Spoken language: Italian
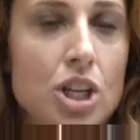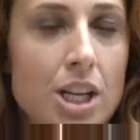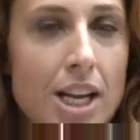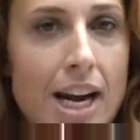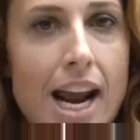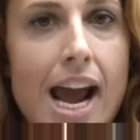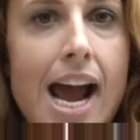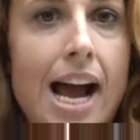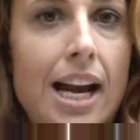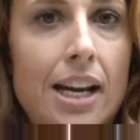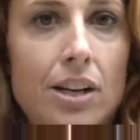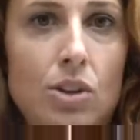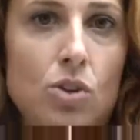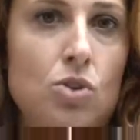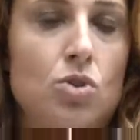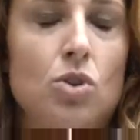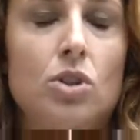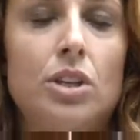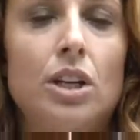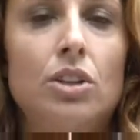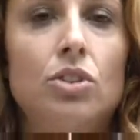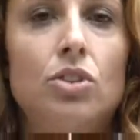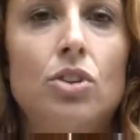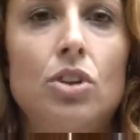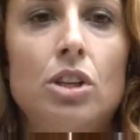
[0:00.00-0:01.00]
generale, non
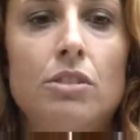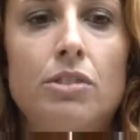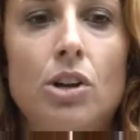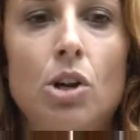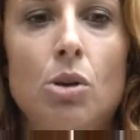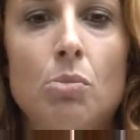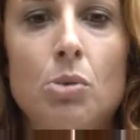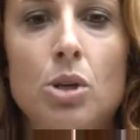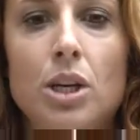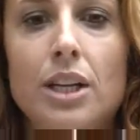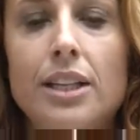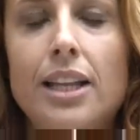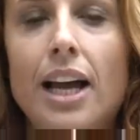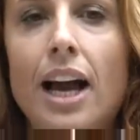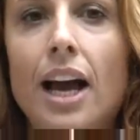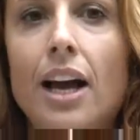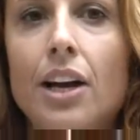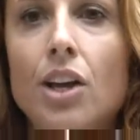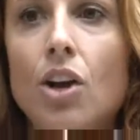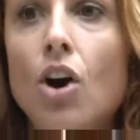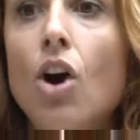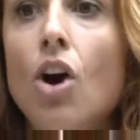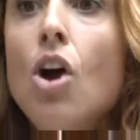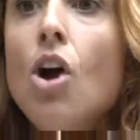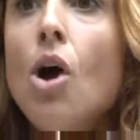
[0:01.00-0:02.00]
soltanto a livello
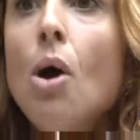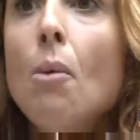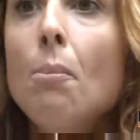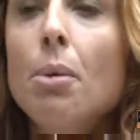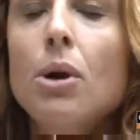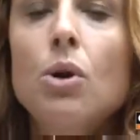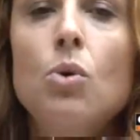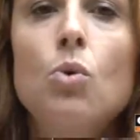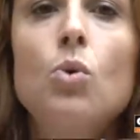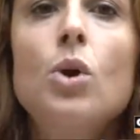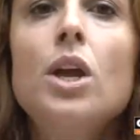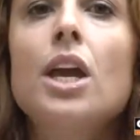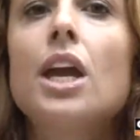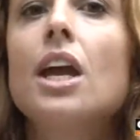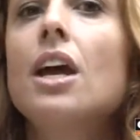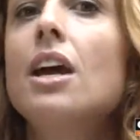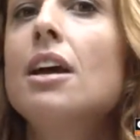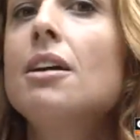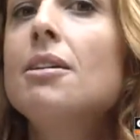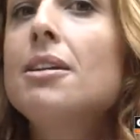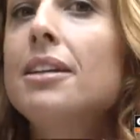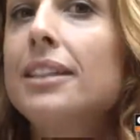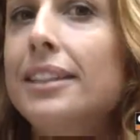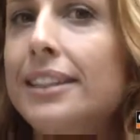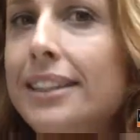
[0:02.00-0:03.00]
monetario. Per cui
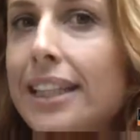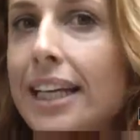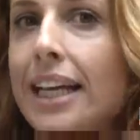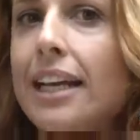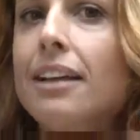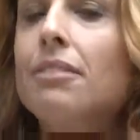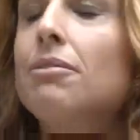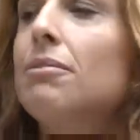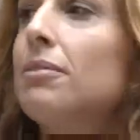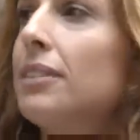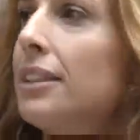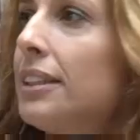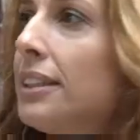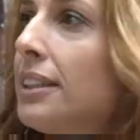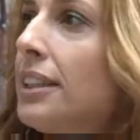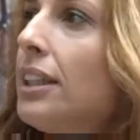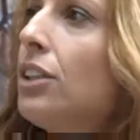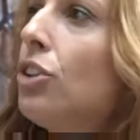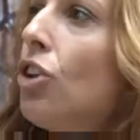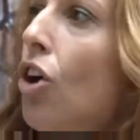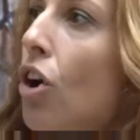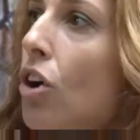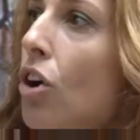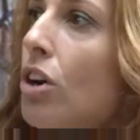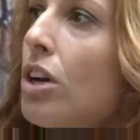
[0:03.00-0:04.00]
sì,
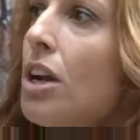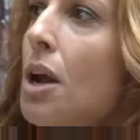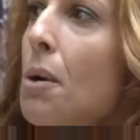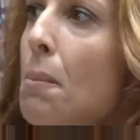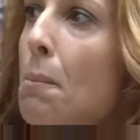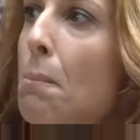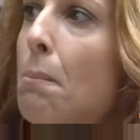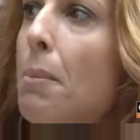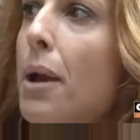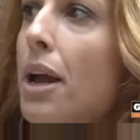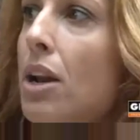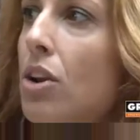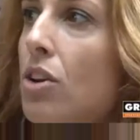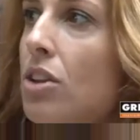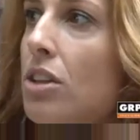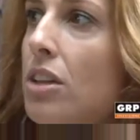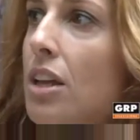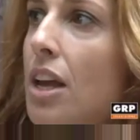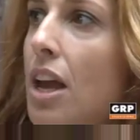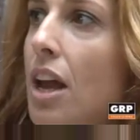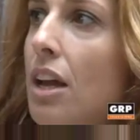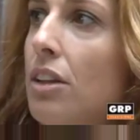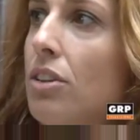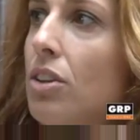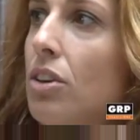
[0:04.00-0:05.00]
si torna un pelo
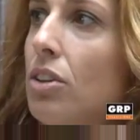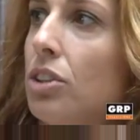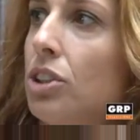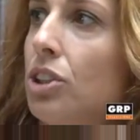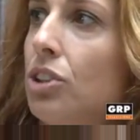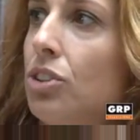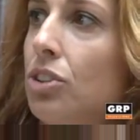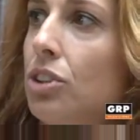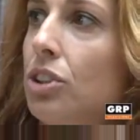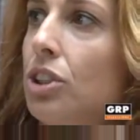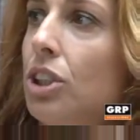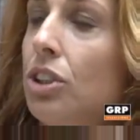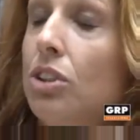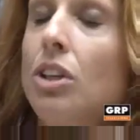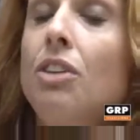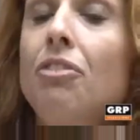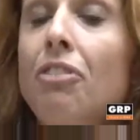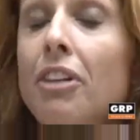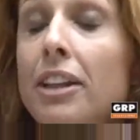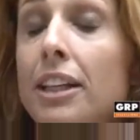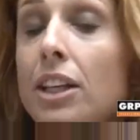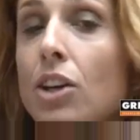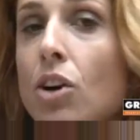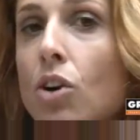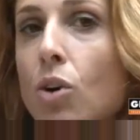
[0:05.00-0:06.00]
indietro. Si, si,
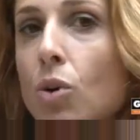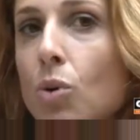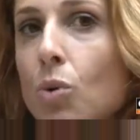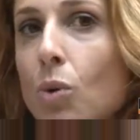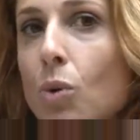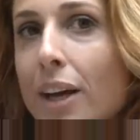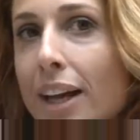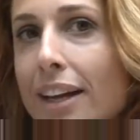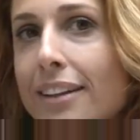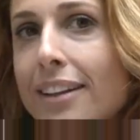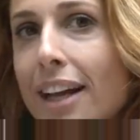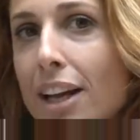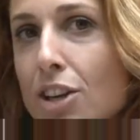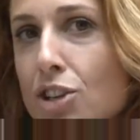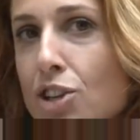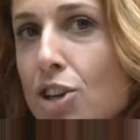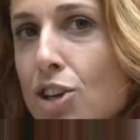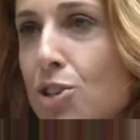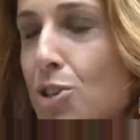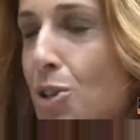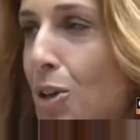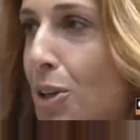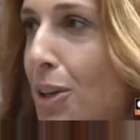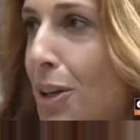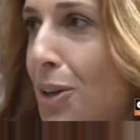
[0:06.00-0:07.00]
infatti io con un
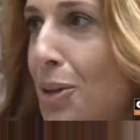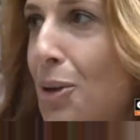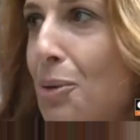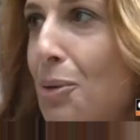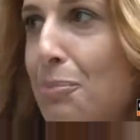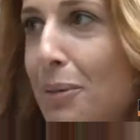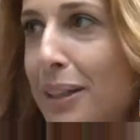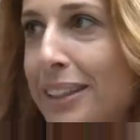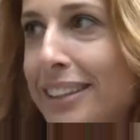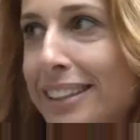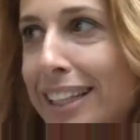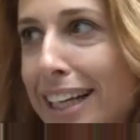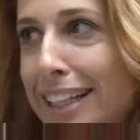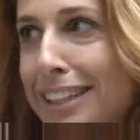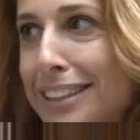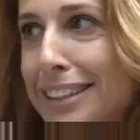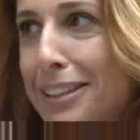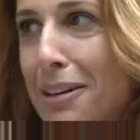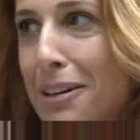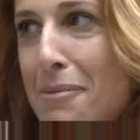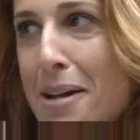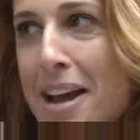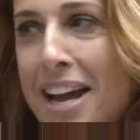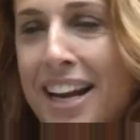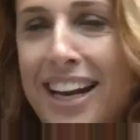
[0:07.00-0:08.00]
cartaceo sto andando
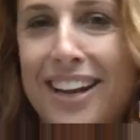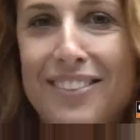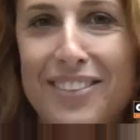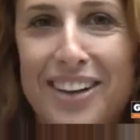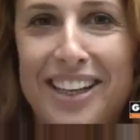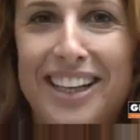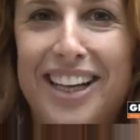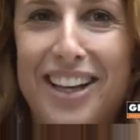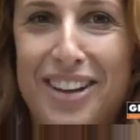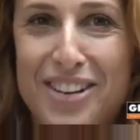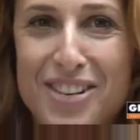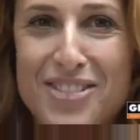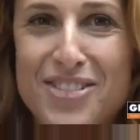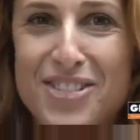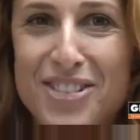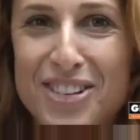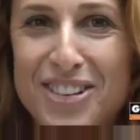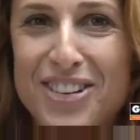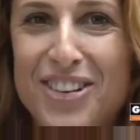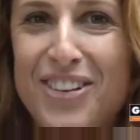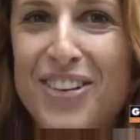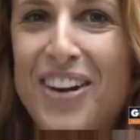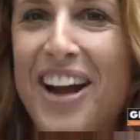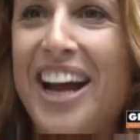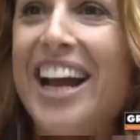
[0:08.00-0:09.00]
abbastanza bene perché
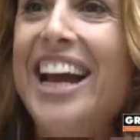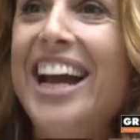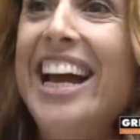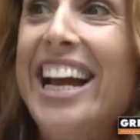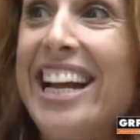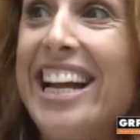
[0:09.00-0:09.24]
comunque